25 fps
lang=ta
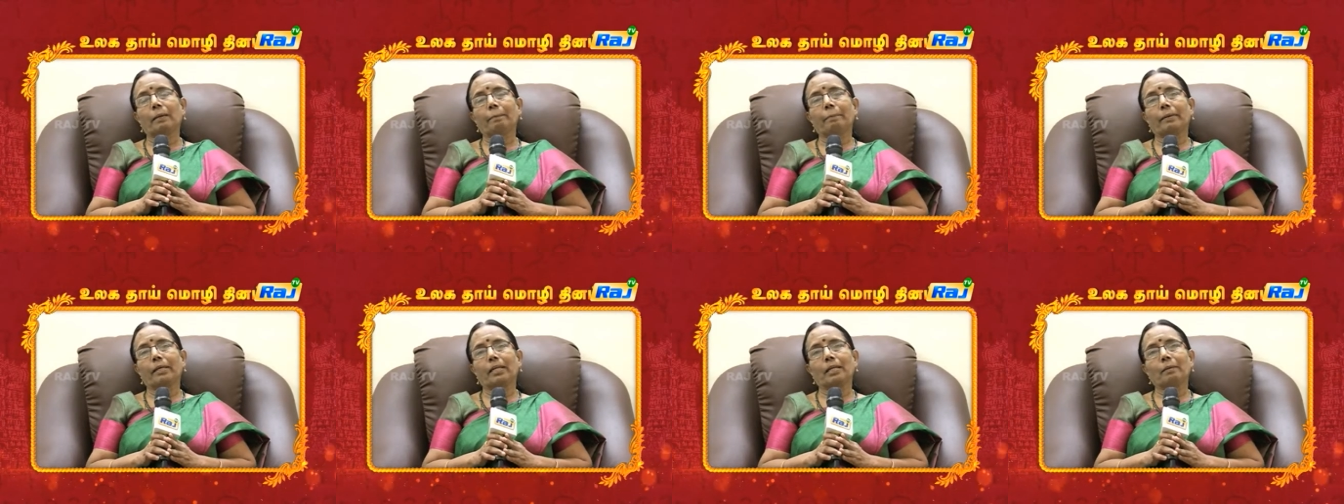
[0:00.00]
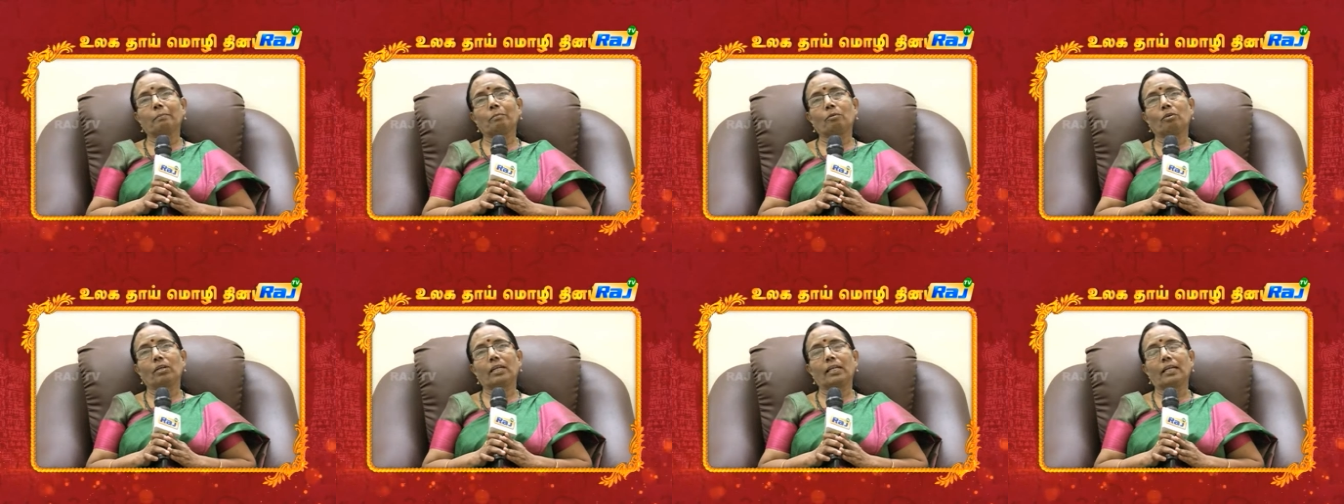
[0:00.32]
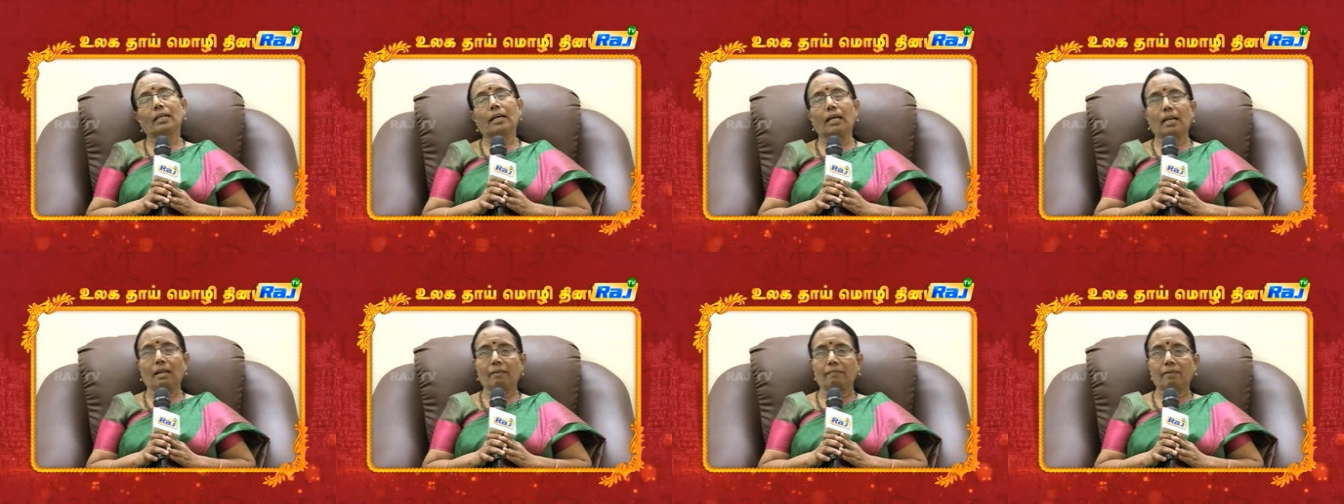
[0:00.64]
பிறமொழி
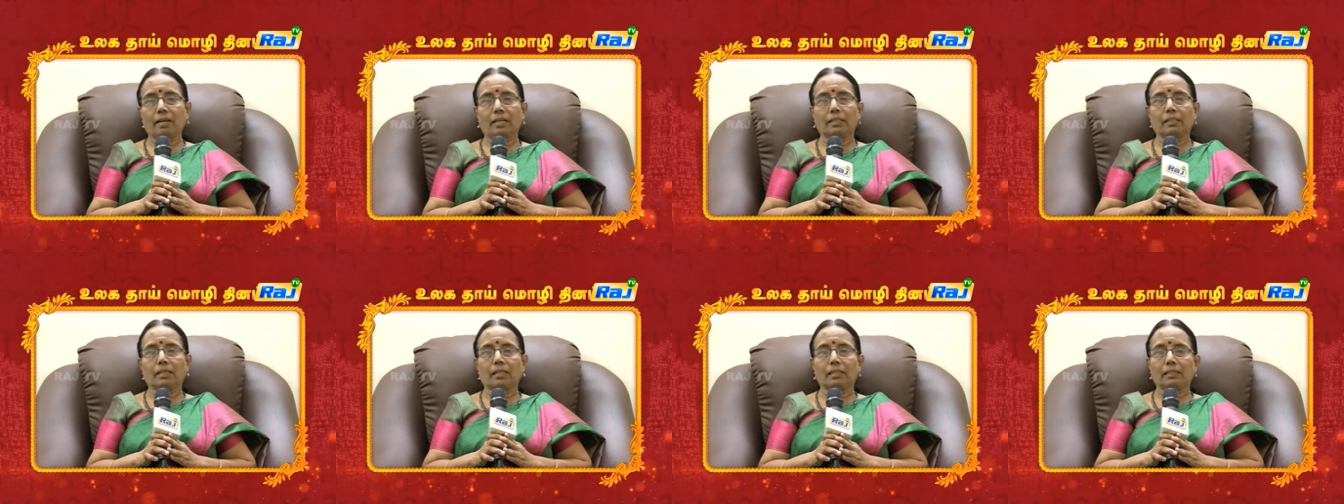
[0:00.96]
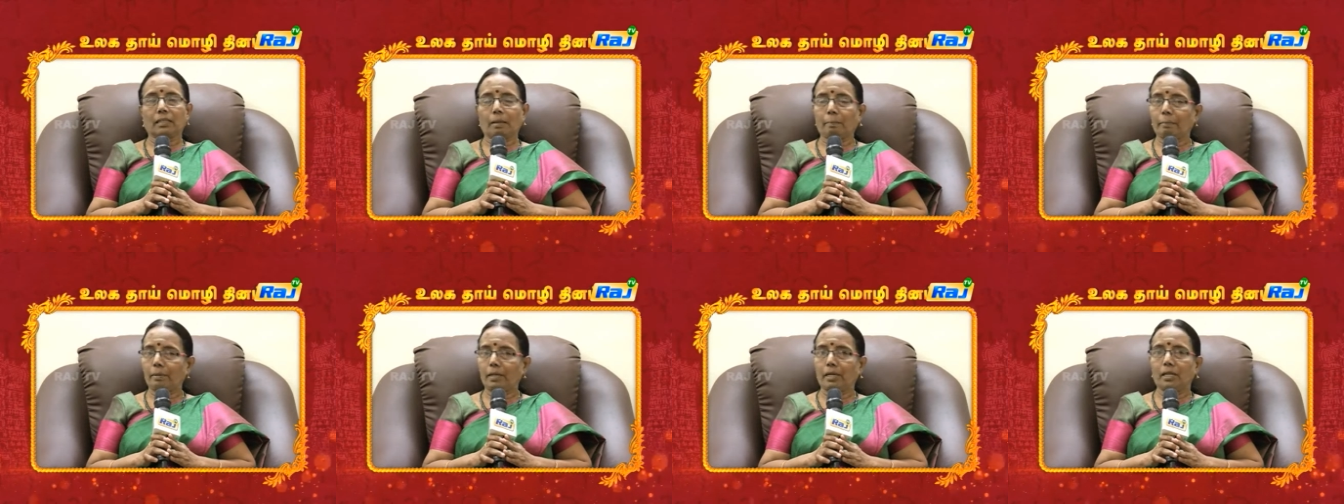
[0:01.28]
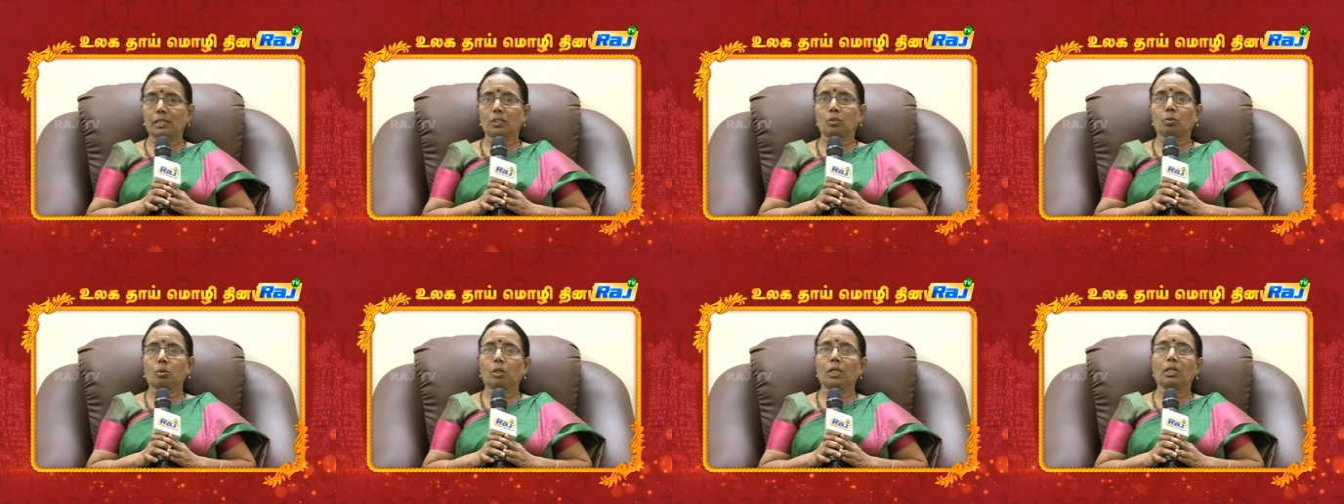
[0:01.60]
கலவாத தமிழை
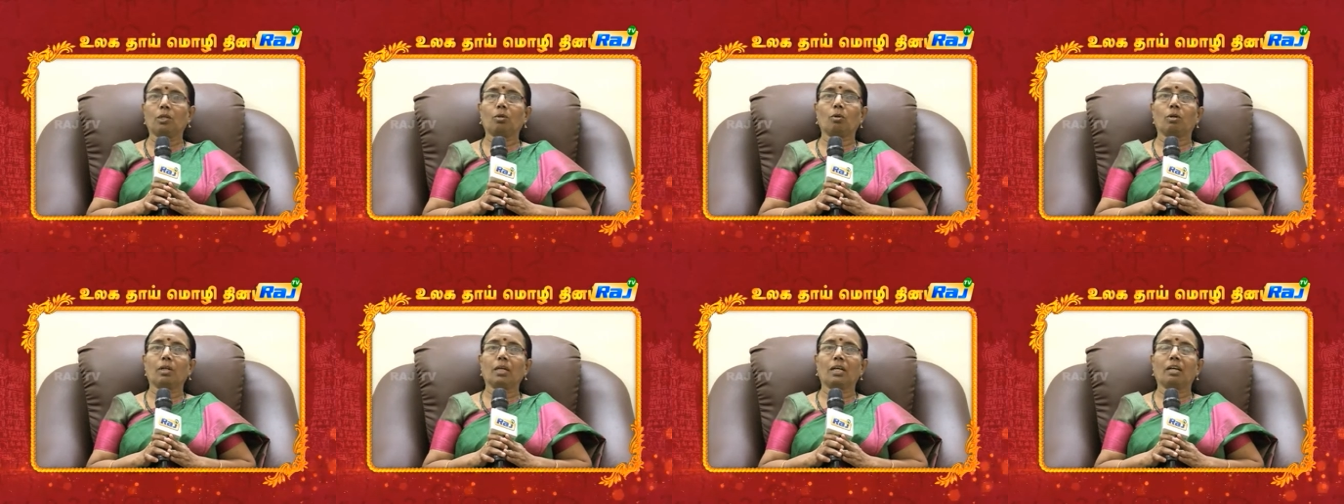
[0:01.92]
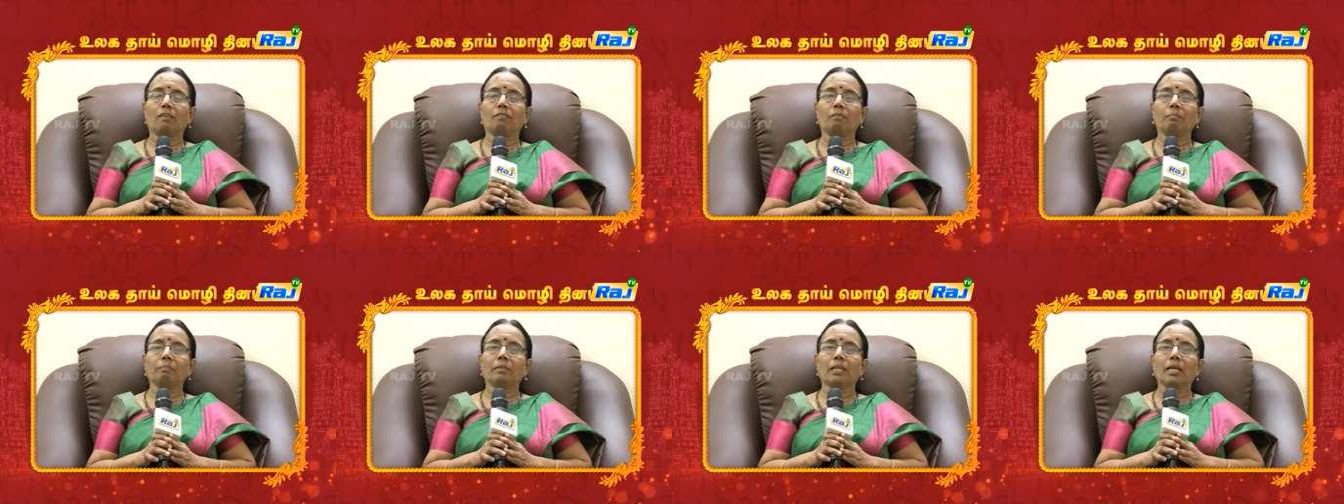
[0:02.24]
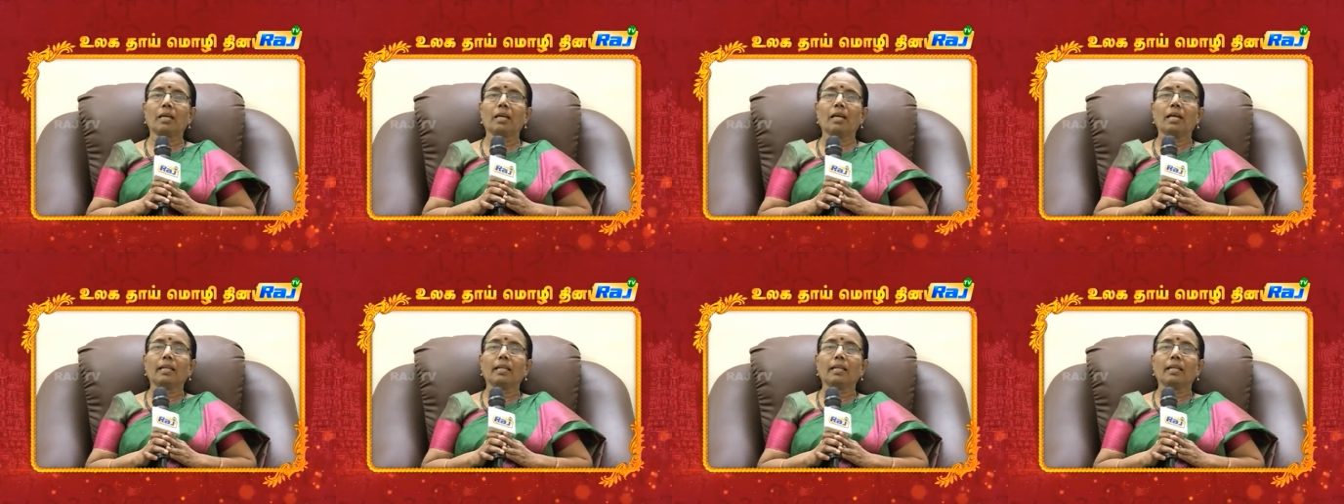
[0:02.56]
சொல்லிக் கொடுக்கவும்